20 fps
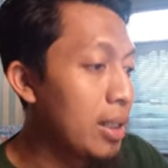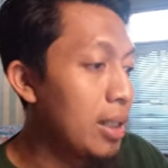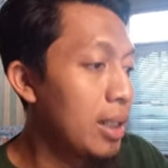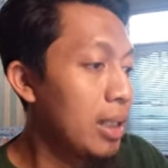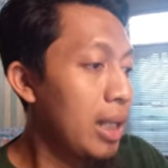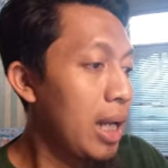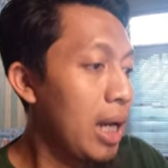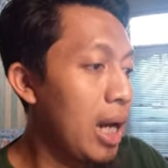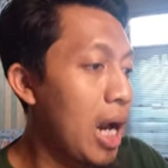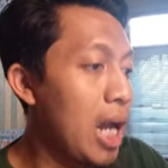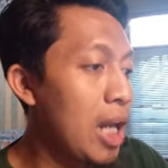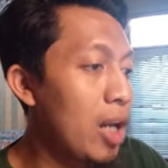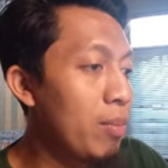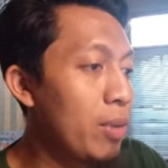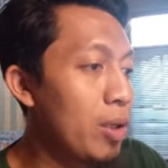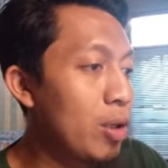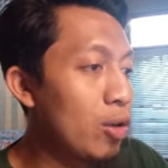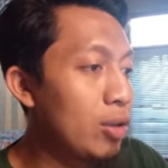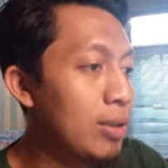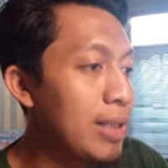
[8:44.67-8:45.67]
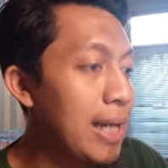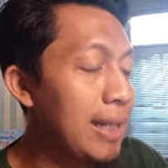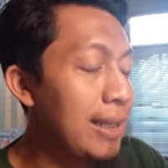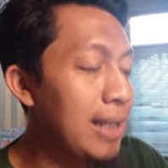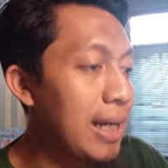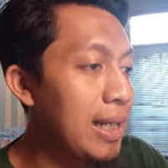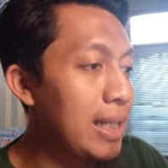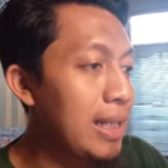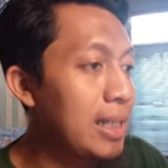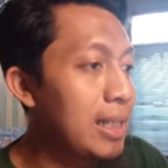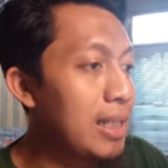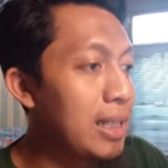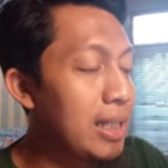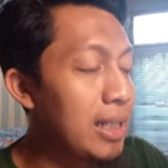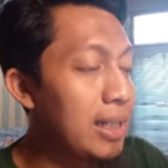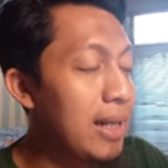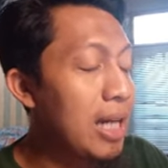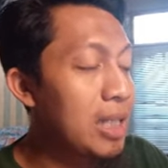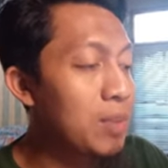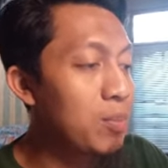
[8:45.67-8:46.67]
nah kalau menurut data
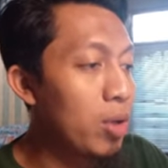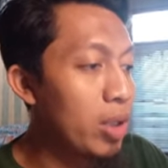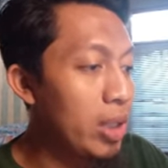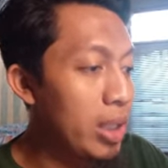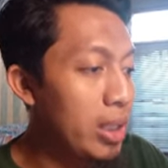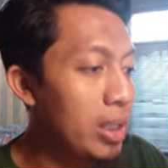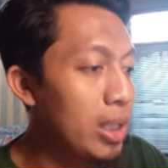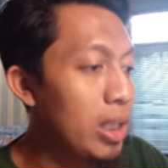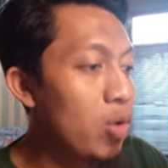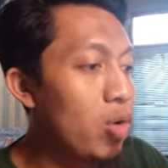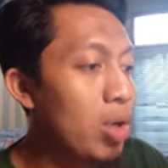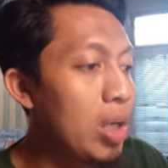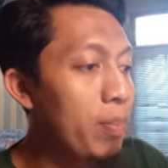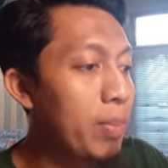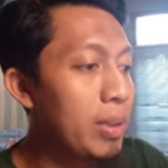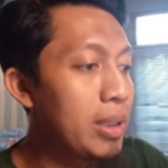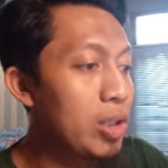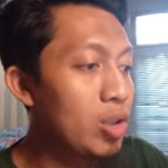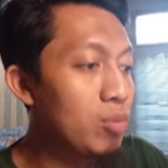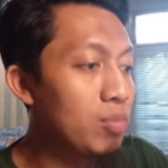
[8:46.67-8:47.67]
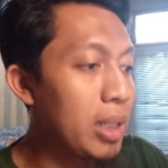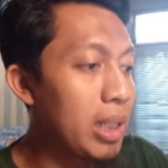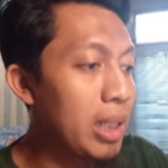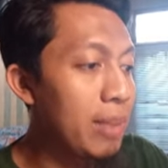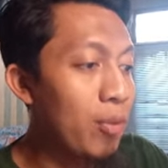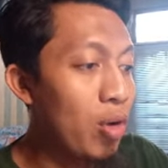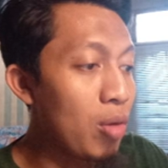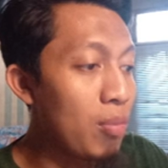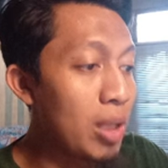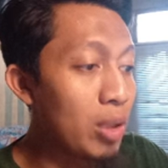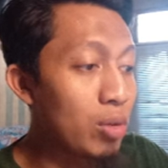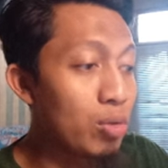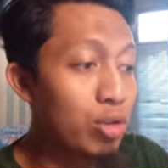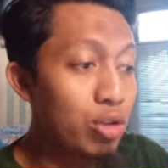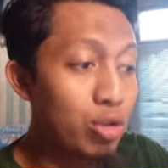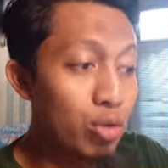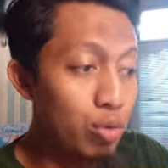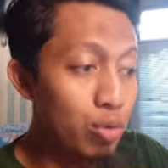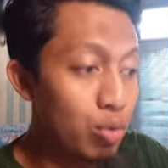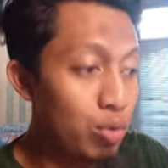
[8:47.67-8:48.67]
di dashboard ini gue dapetnya cuma
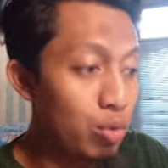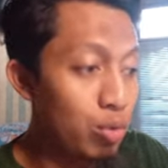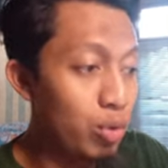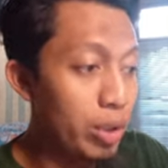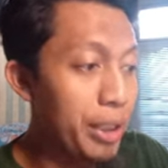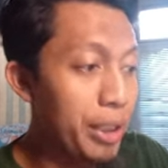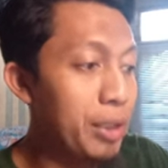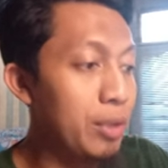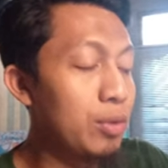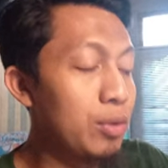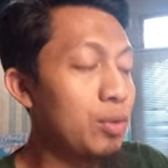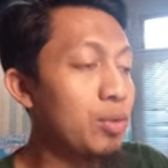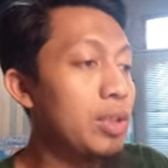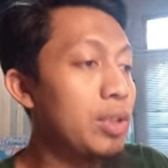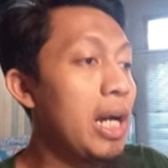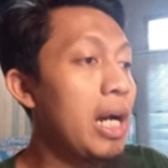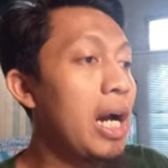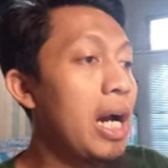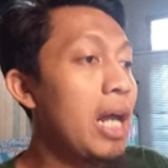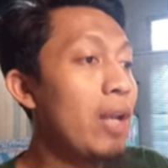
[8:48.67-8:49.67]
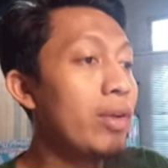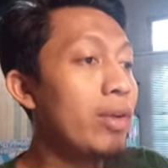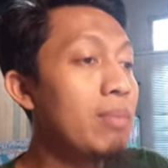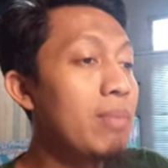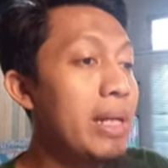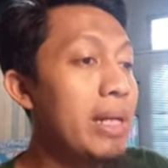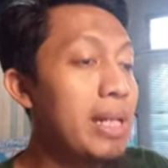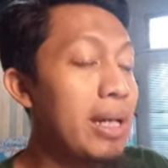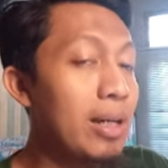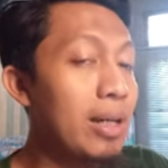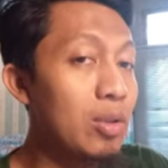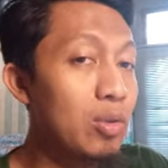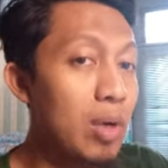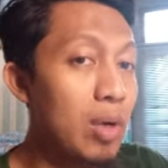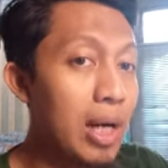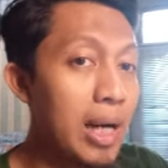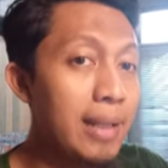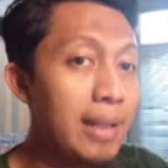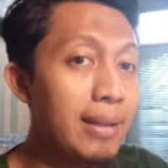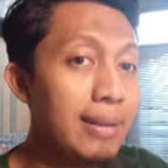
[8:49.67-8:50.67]
6,7 gitu dah kalau di Mayar gue
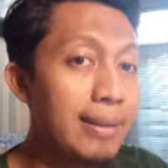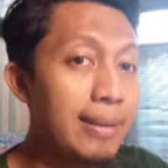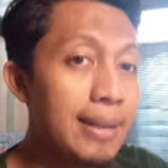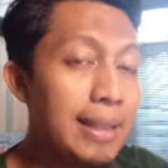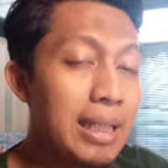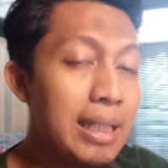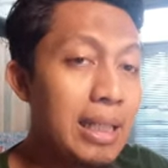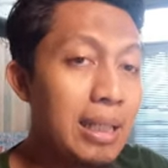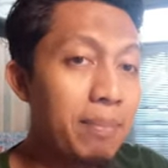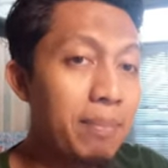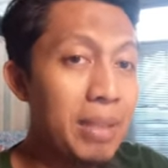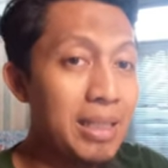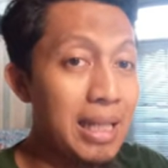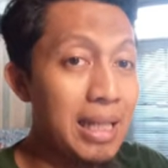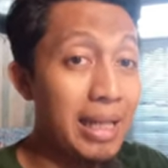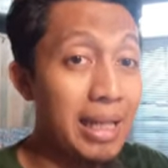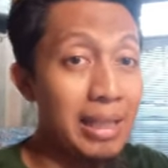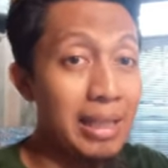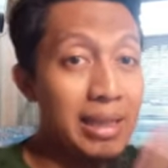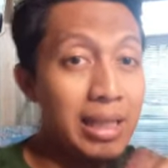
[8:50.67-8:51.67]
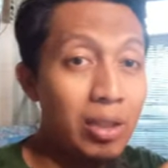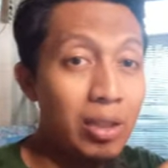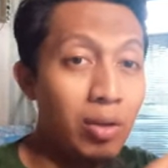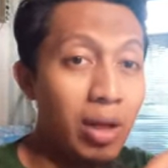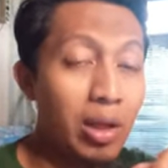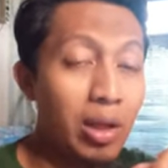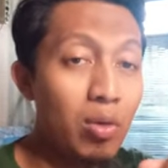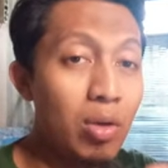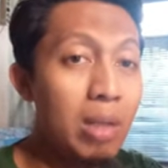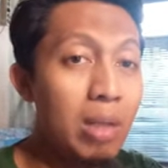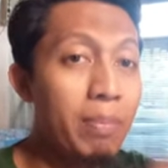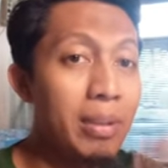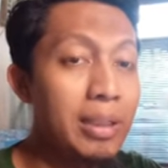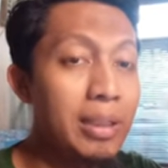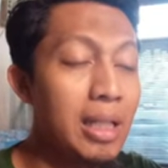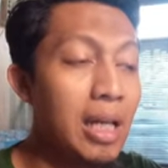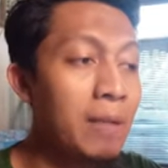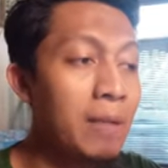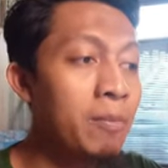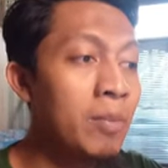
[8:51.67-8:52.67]
kan di pas hari ketiga itu kan gue
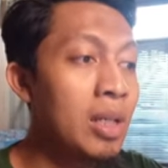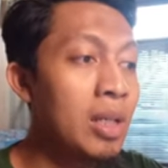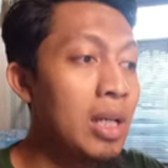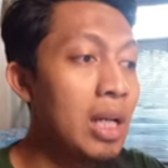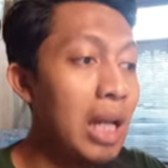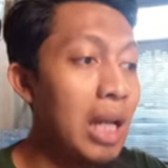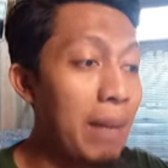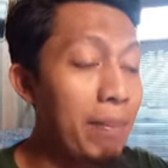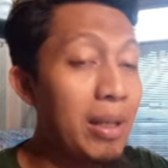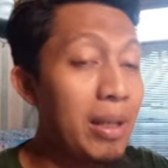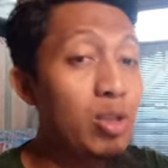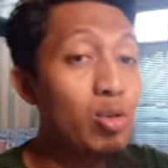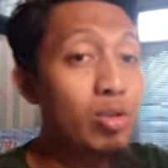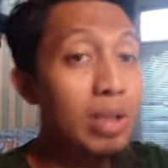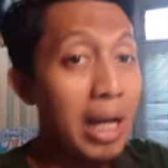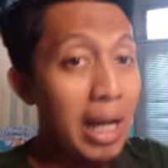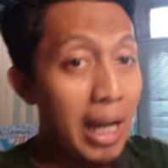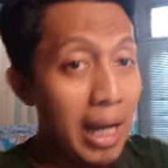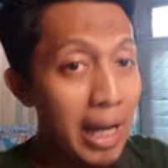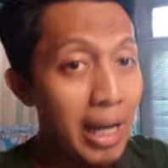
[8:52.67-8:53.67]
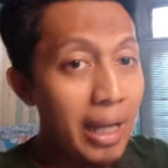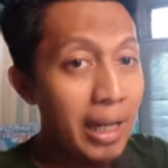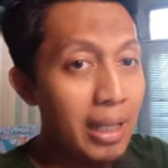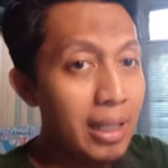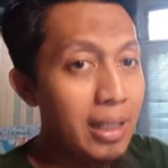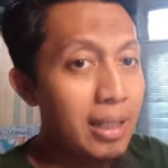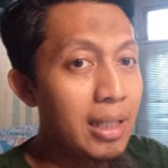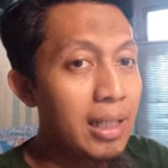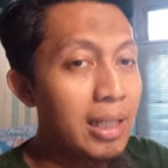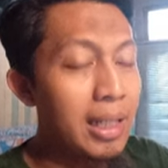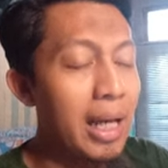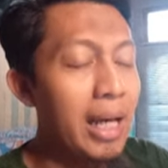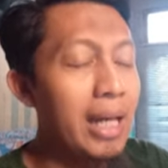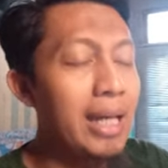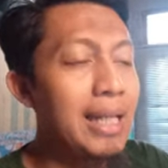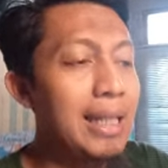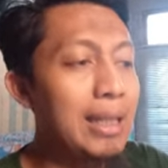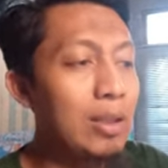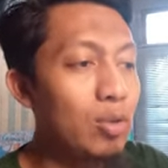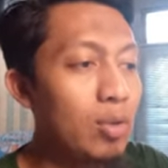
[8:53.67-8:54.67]
dapetnya 8 jutaan nah
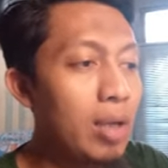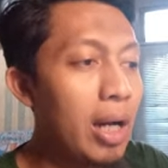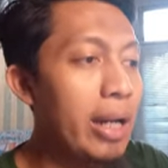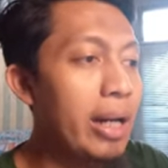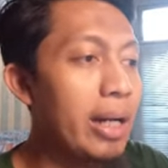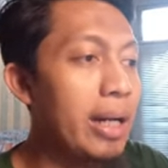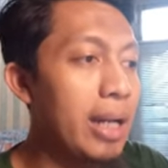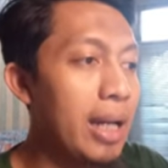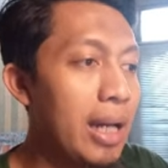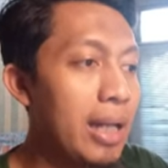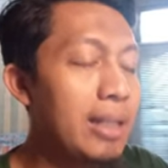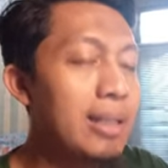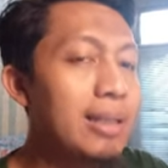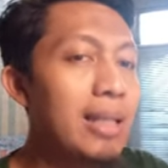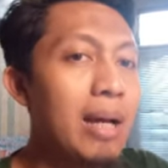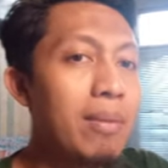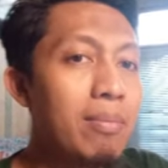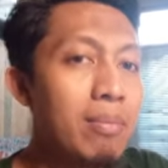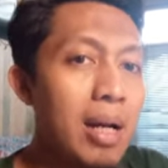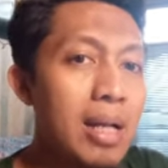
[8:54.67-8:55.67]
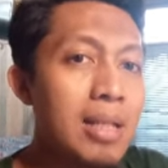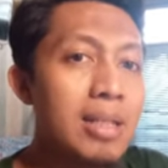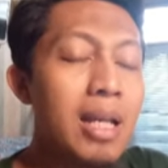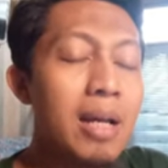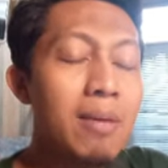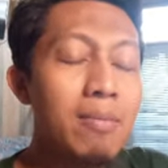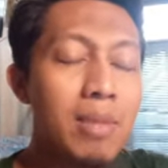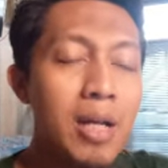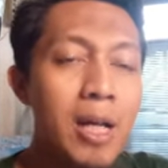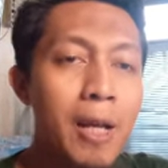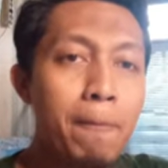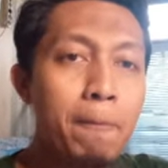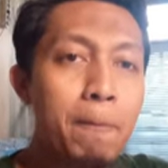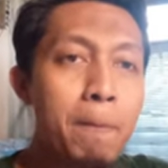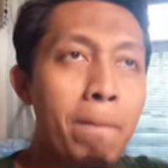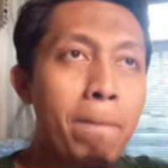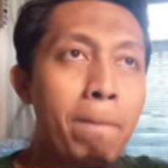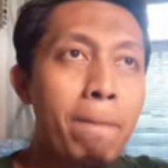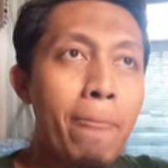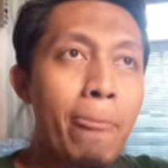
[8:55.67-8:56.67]
itu karena ditambah sama
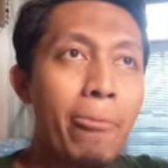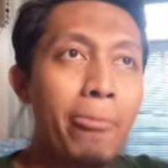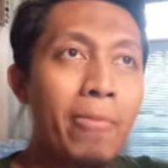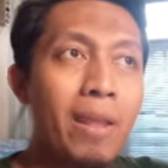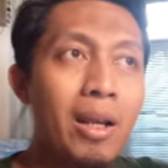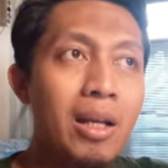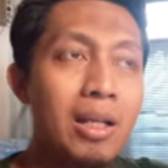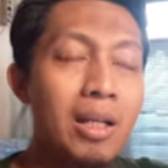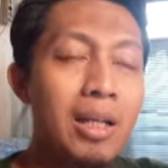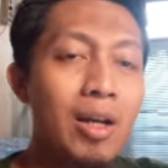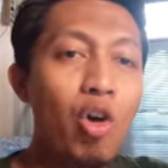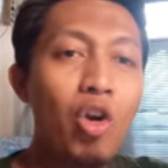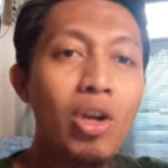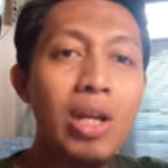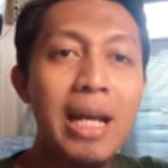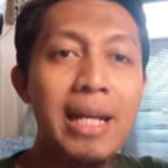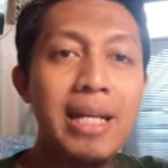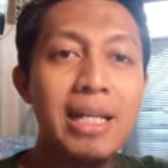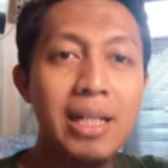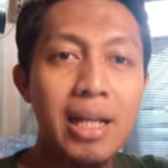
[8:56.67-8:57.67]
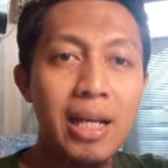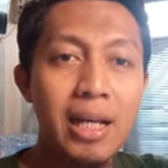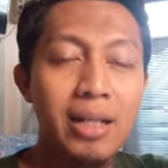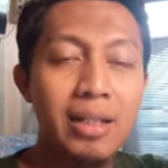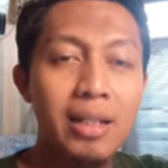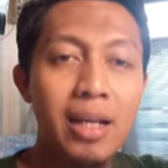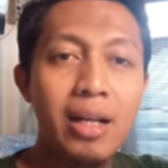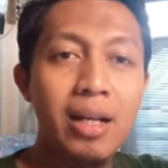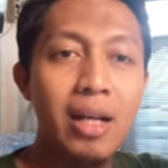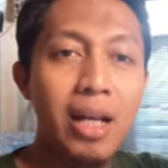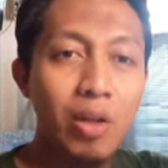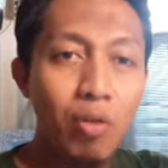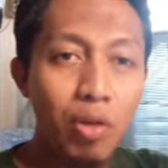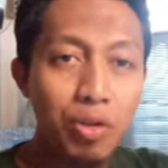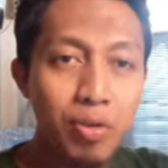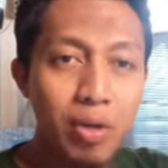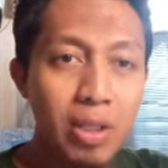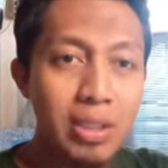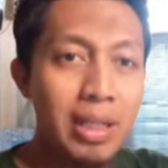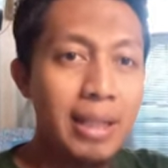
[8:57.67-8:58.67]
uh, organikan karena kan gue
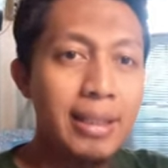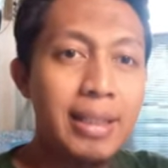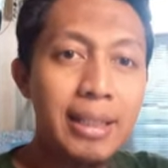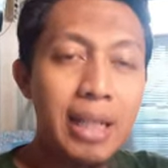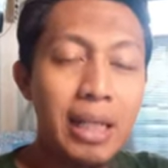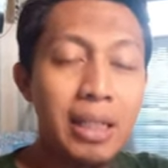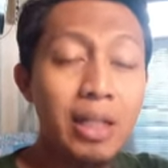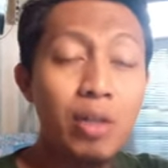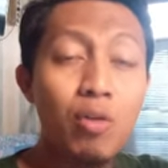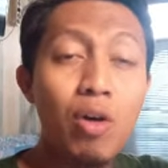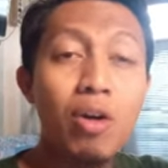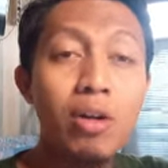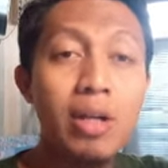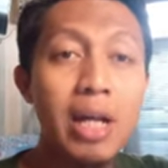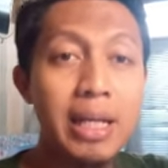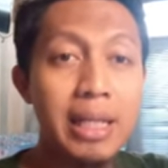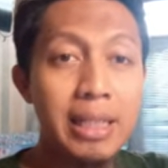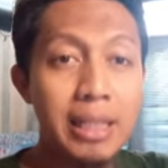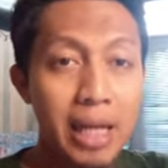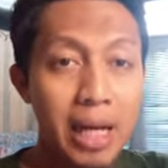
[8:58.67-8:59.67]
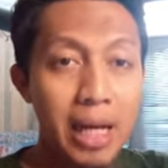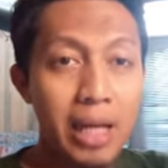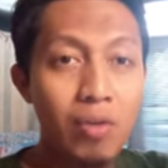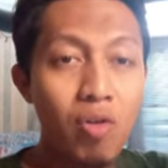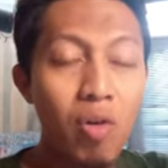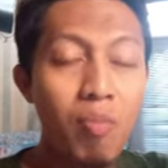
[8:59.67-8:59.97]
juga selain ikan kan gue organikan gue